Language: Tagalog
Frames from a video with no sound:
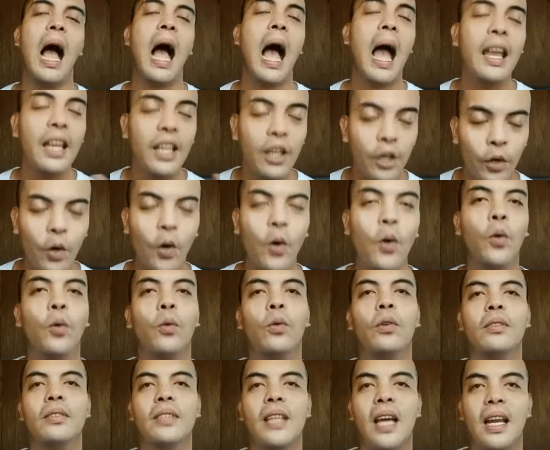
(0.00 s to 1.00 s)
I
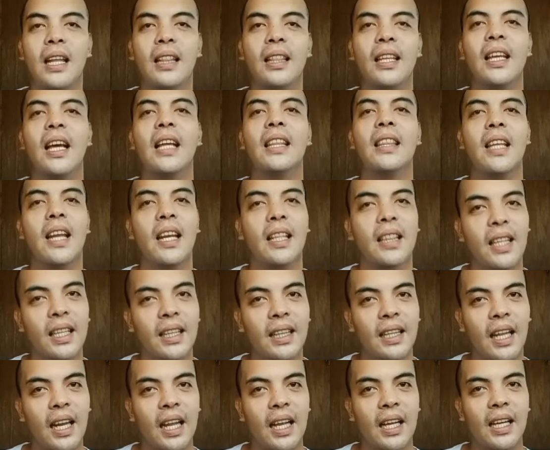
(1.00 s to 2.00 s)
know darating at
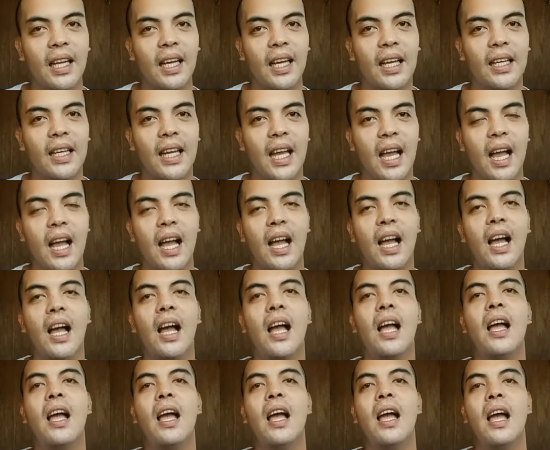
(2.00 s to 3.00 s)
darating talaga na
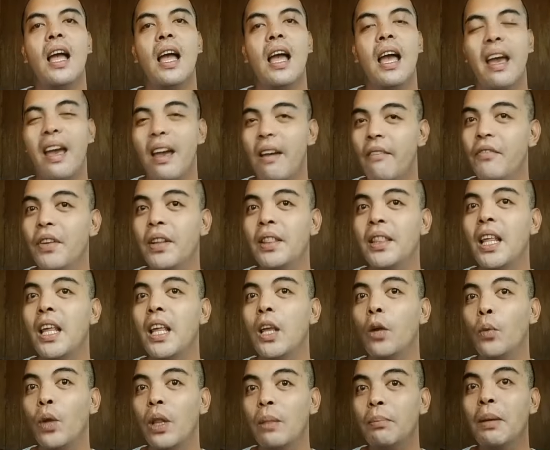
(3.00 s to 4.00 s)

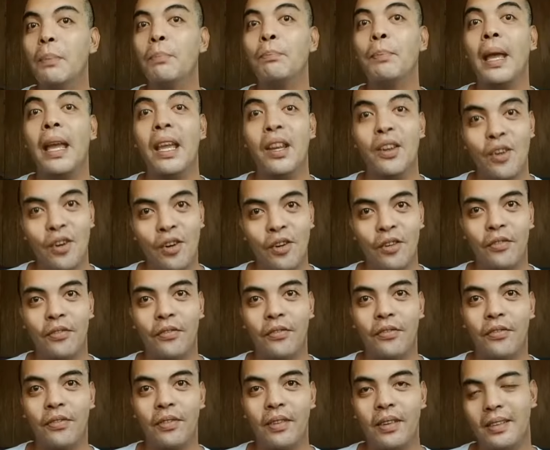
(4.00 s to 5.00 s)
everything will be paid off.
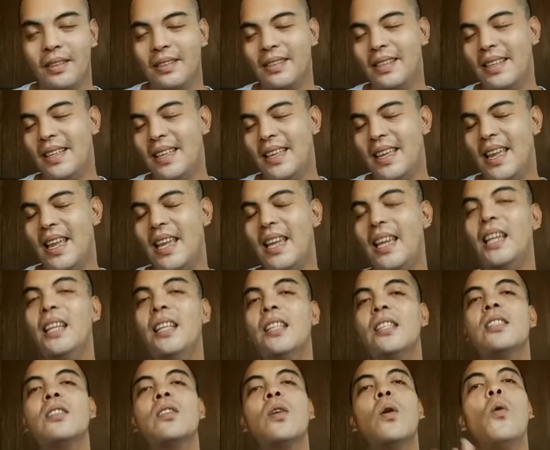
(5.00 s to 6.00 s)

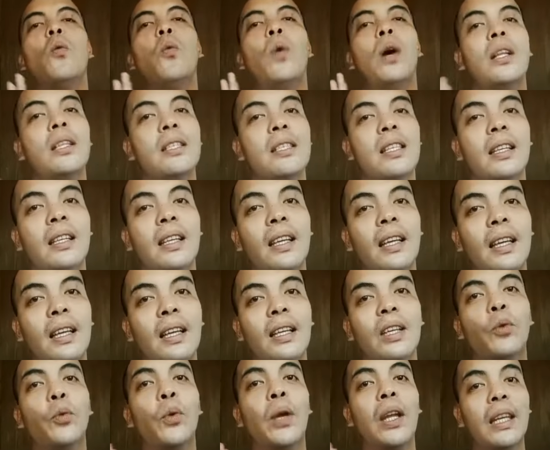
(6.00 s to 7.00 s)
Okay, so once
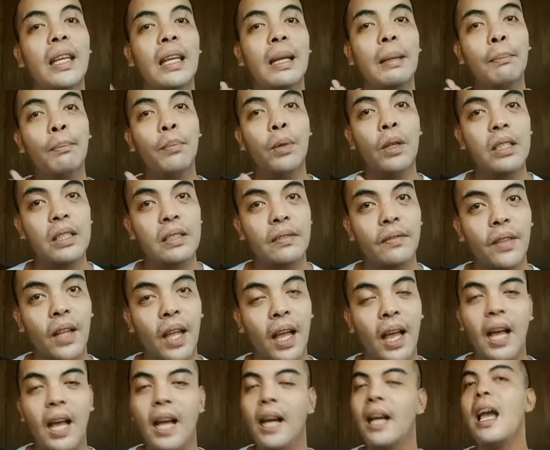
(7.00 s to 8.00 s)
again, Queen Dimples
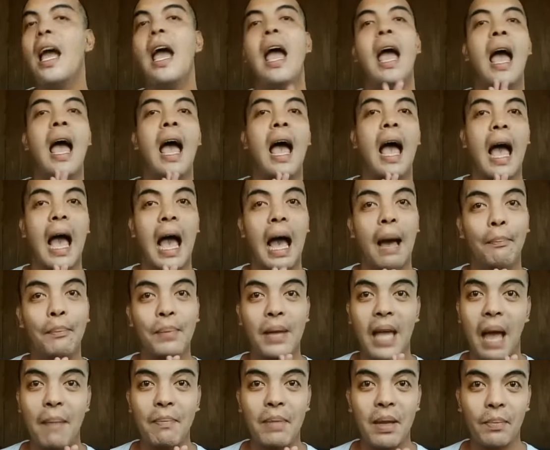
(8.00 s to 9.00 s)
Vlog,
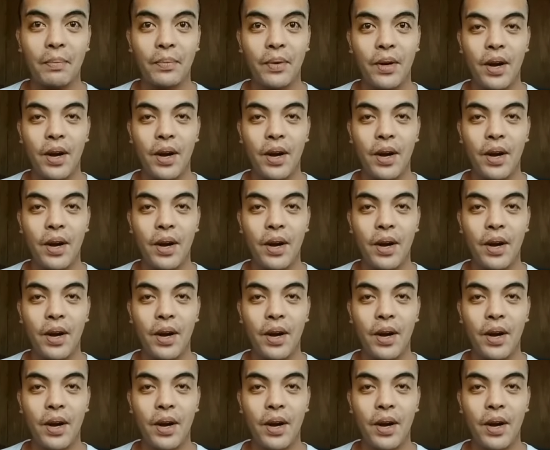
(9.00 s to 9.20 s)
happy, happy